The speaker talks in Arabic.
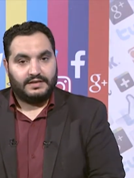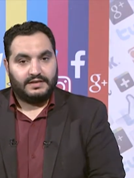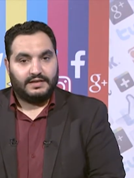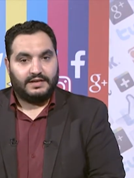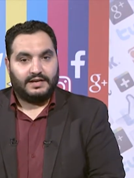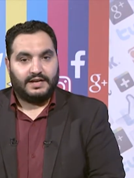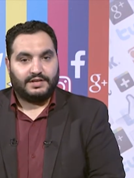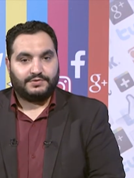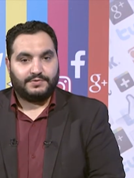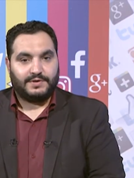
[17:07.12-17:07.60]

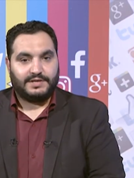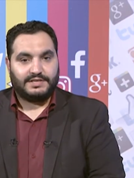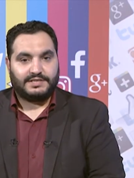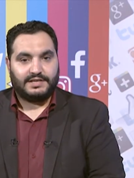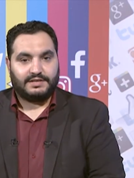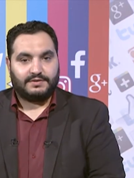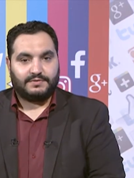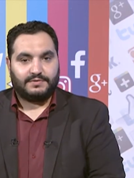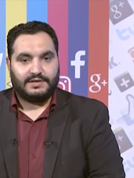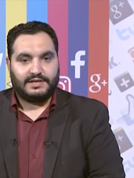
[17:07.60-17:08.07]
إلى
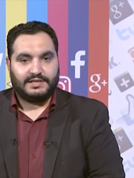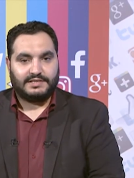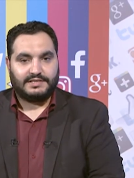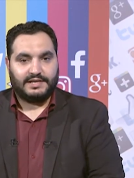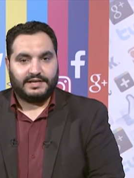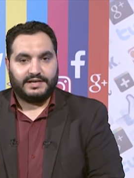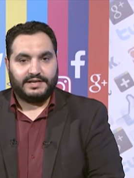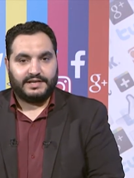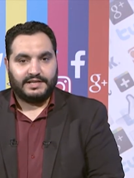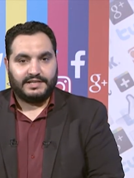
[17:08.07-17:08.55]
تويتر
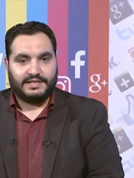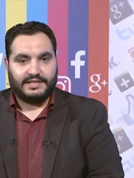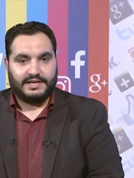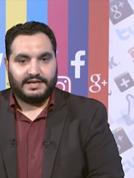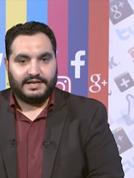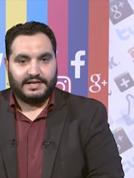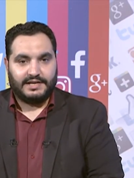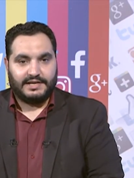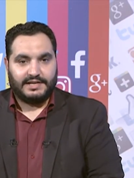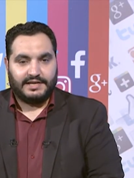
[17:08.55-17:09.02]

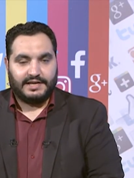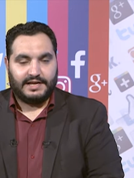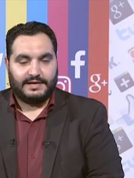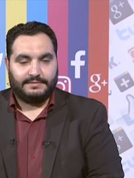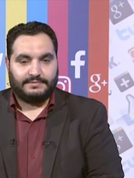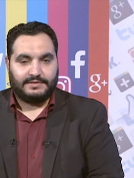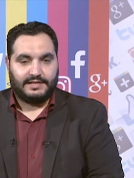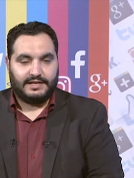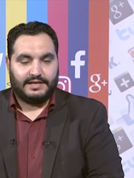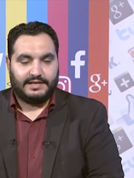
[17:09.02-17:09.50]
وتغريدة
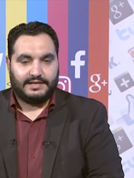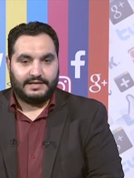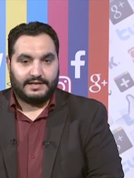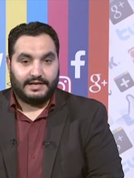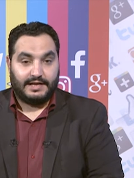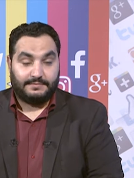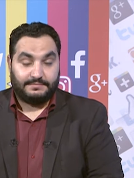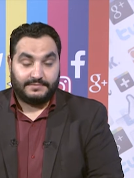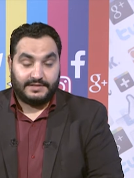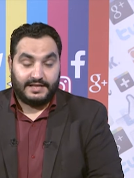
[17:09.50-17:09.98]

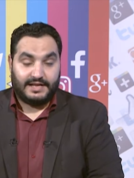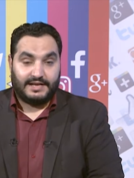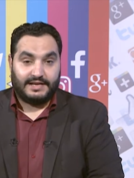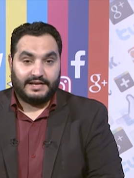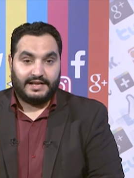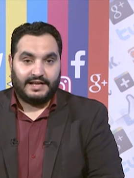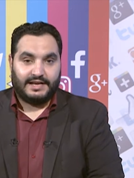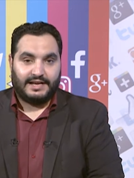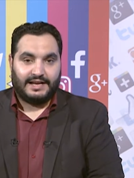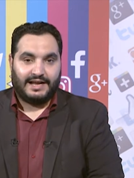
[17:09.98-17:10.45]

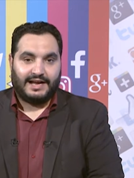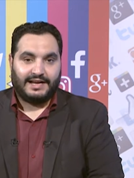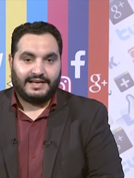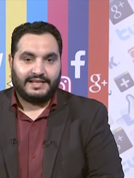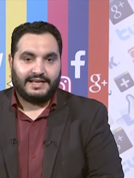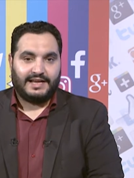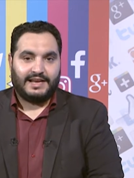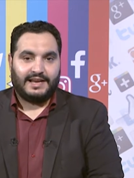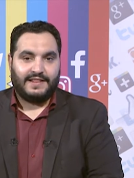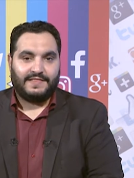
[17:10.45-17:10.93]
لهمدان
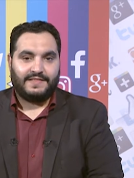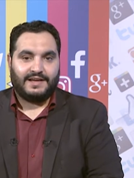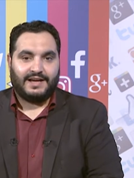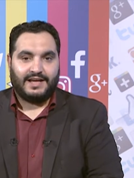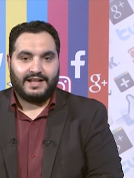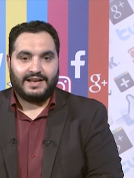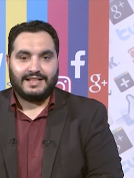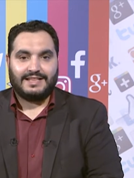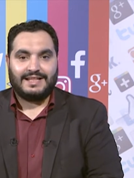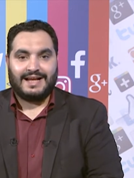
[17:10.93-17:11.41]
العلي الذي
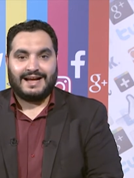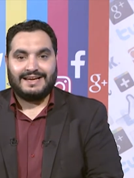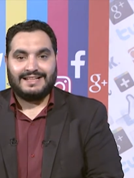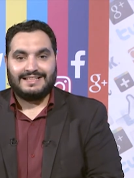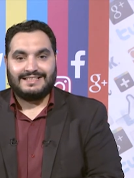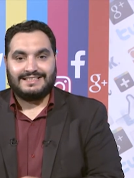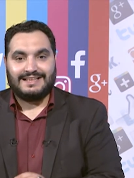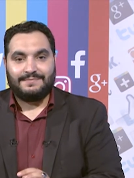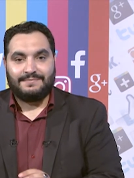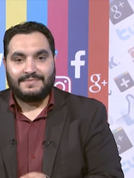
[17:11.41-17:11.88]
غرد عن
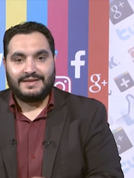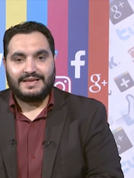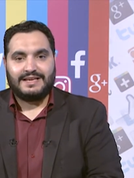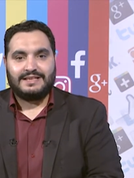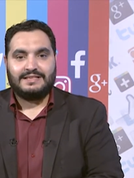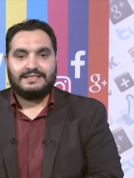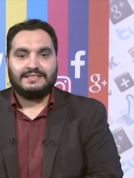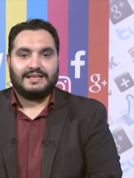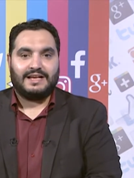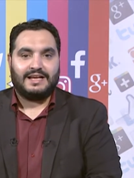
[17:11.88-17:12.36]

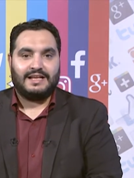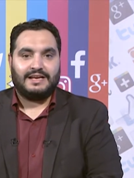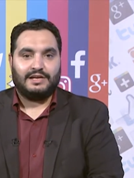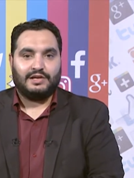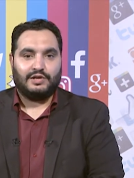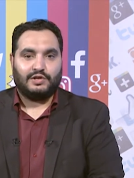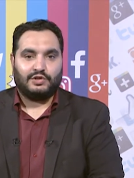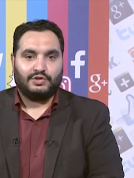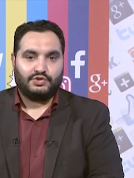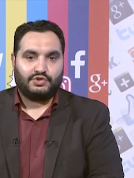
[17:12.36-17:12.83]
التمييز
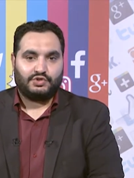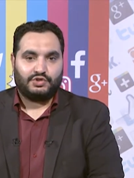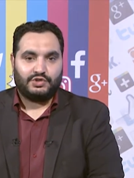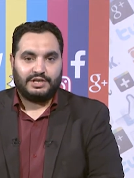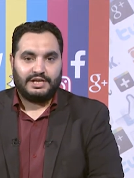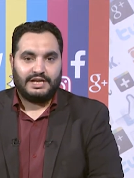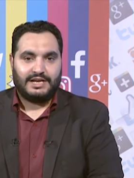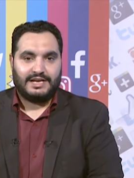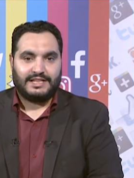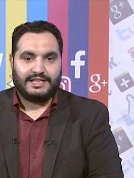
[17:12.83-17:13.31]

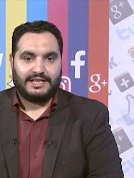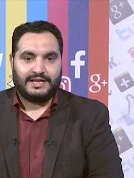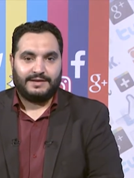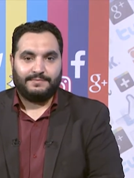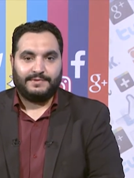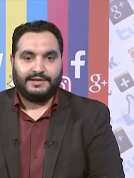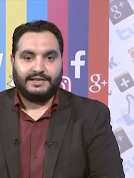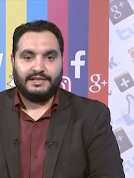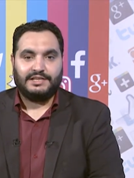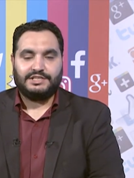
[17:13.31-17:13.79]
العنصري لدى
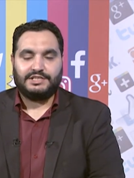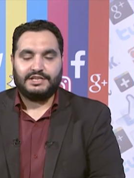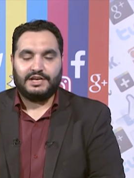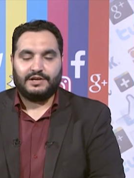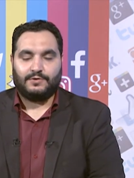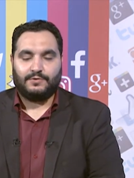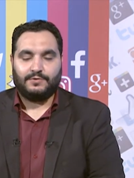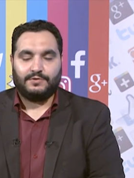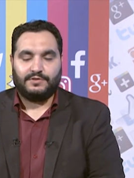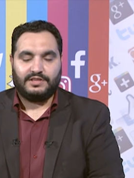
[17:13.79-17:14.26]
ميليشيا
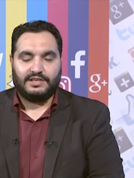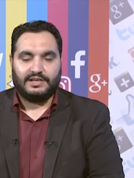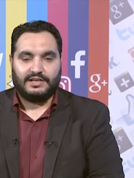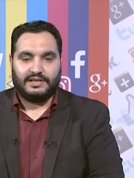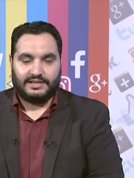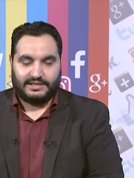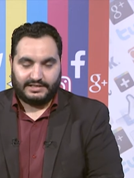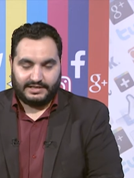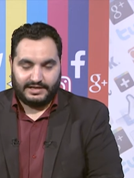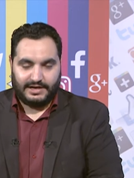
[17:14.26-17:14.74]
الحوثي
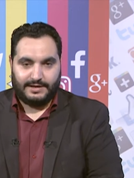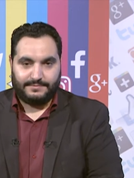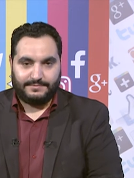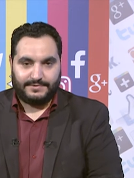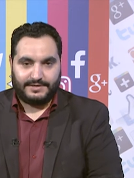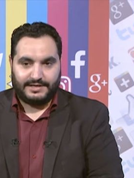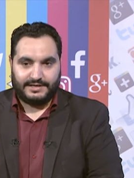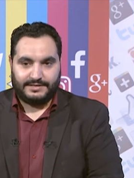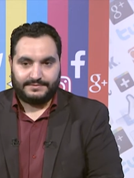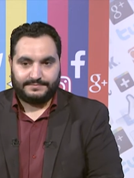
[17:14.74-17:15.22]

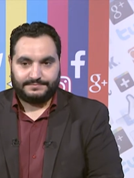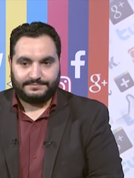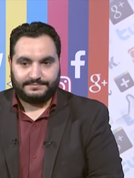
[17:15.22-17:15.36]
الانقلابية